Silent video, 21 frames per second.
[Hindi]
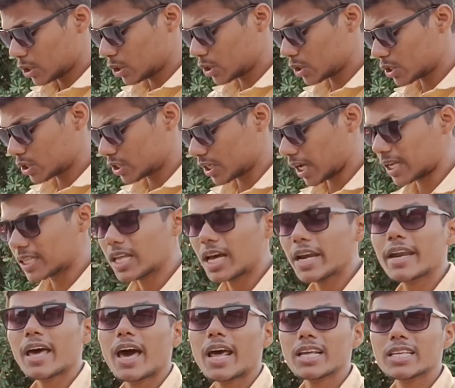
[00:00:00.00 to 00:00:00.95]
जो
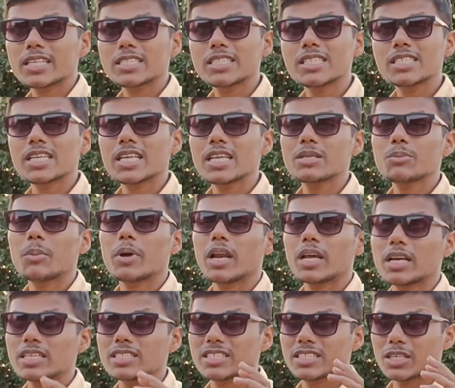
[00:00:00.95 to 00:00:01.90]
ज़्यादा डार्क चीज़ें
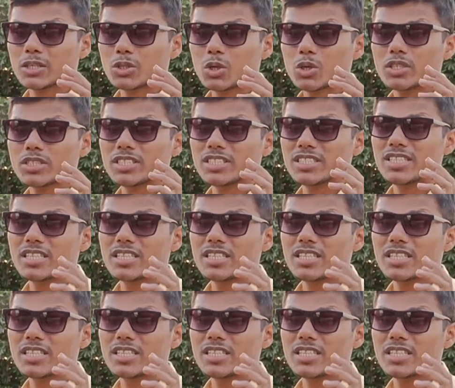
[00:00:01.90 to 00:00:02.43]
मतलब कि जो